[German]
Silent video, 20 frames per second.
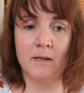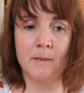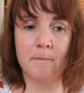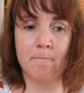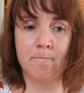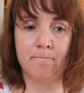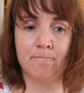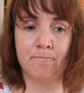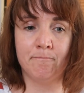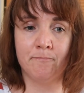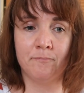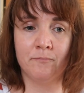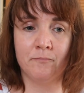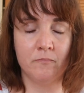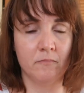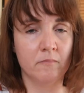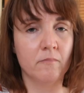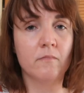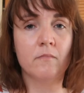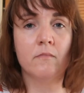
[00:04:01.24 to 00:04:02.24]

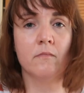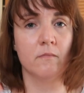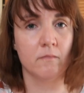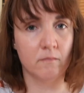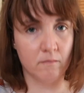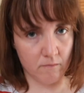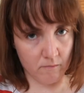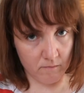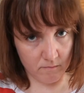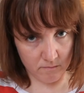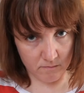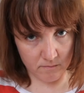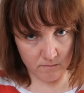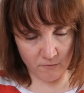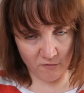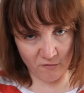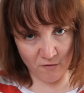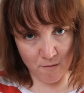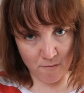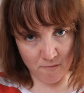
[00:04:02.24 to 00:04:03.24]
ähm,
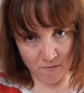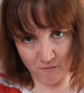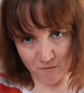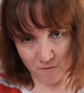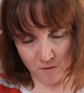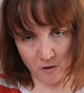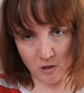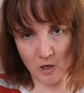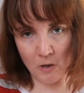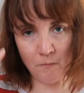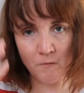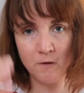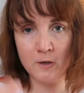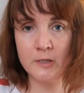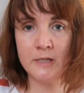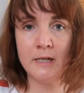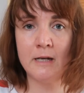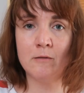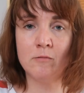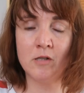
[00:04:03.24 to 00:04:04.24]
vom, von der
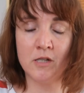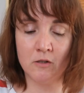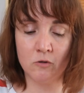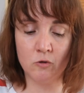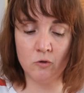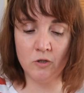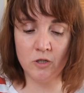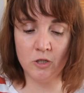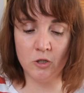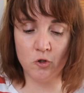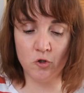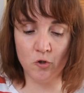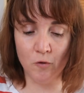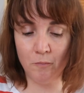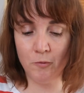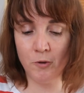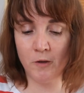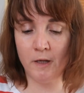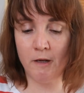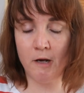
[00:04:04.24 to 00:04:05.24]
Kopfhaut her habe ich natürlich eine
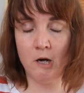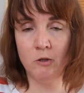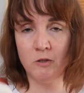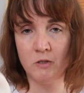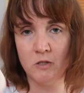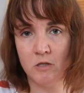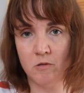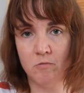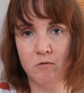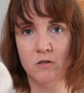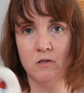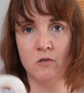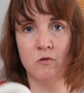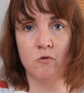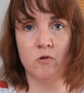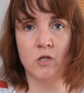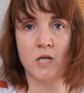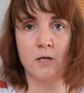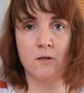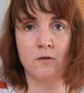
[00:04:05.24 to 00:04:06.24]
schuppige Haut, sonst würde ich
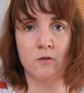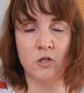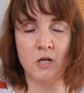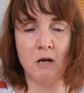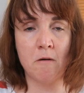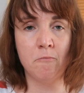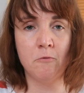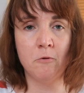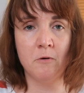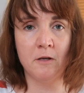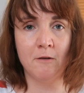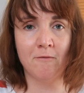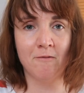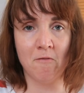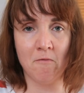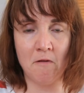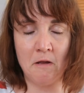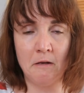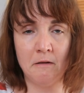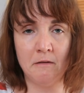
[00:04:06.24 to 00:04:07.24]
so ein Shampoo nicht
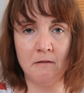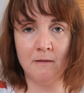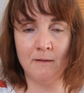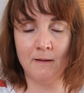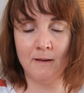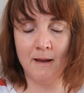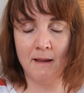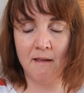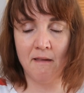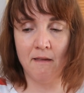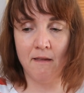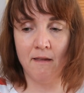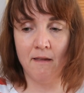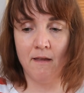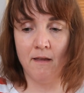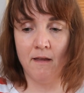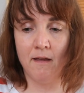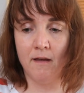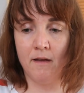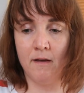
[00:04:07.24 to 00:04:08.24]
verwenden.
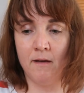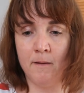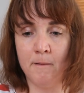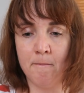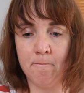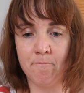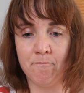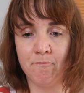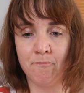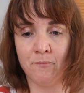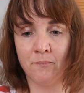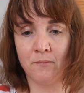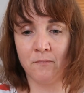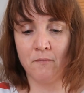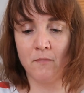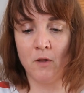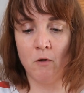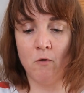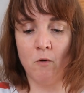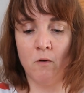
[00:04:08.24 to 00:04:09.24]
Ähm,
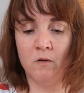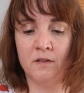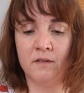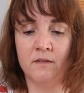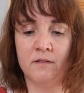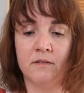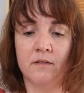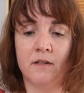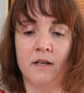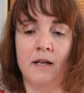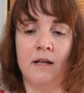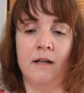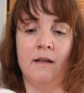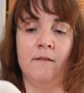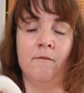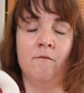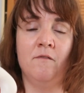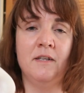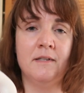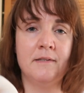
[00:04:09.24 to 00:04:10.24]
und
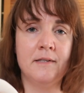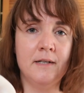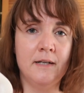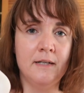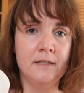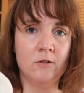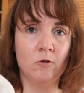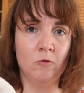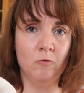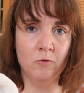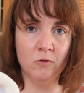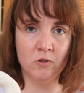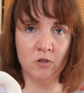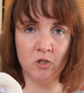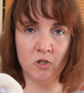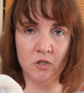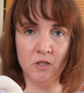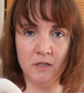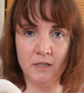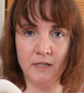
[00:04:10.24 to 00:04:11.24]
ein wesentlicher
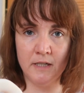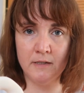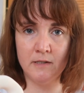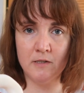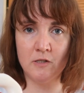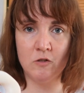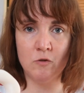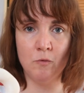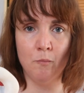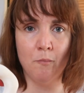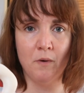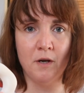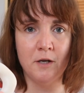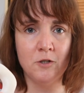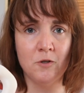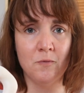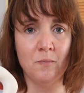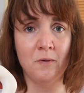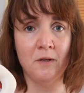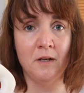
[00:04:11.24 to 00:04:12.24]
Unterschied jetzt zum
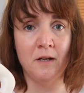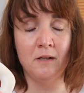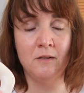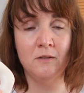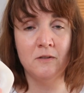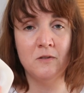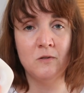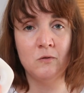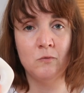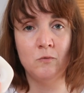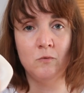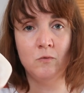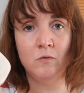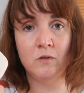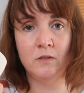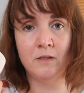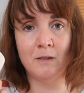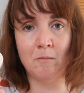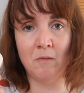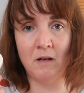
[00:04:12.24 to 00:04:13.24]
Beispiel
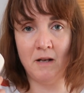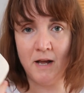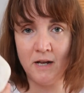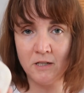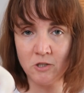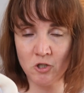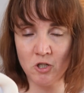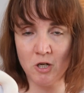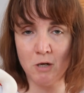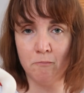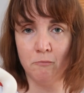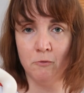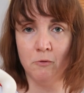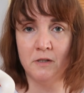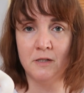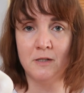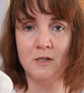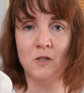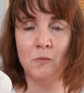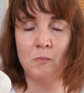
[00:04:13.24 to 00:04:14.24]
zu dem Lash-Shampoo,
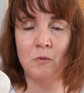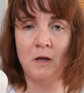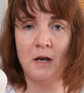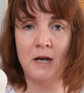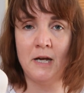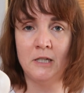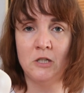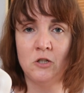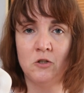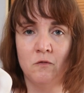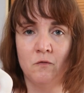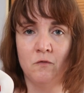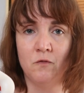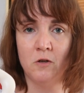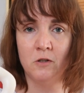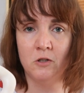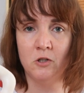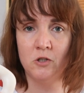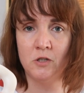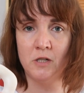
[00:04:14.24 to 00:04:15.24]
das ich bereits schon
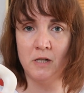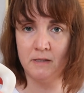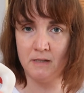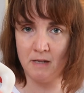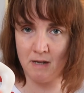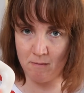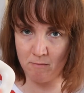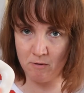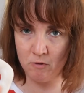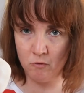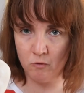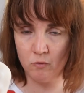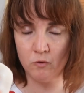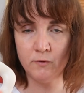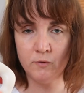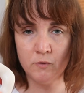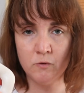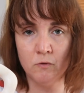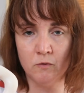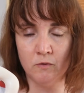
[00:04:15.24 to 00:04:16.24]
vorgestellt habe, du
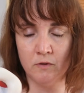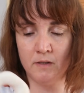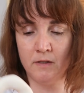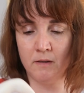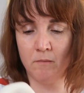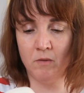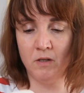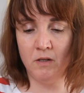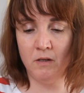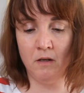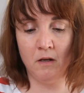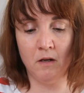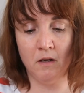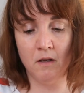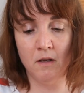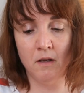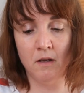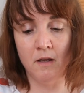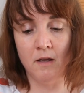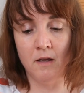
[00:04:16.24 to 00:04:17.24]
guckst unter dem i,
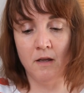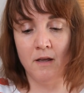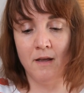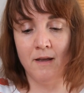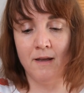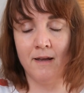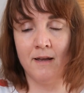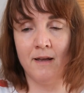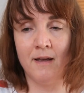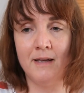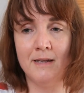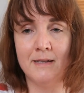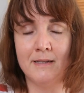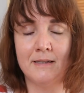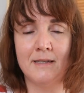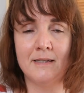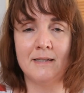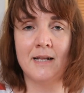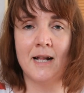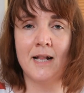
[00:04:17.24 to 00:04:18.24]
äh,
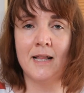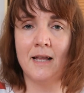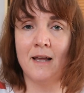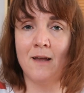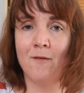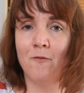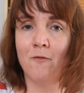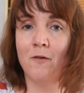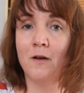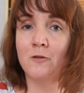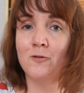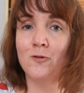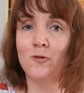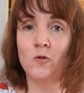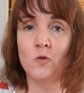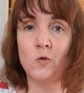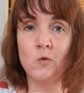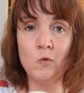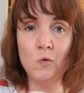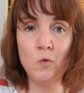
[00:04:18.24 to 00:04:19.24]
ist es halt einfach
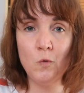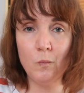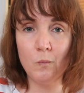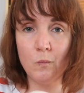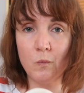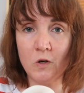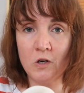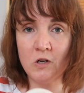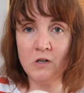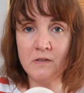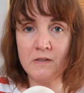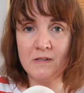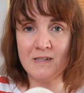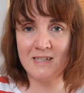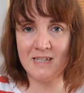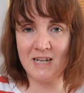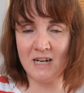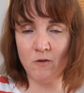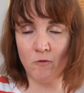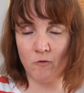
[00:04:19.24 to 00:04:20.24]
super
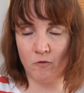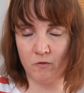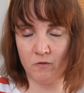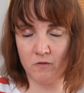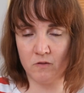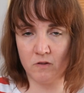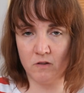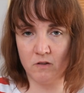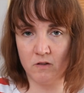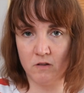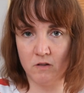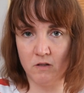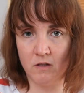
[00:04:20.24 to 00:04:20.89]
sanft.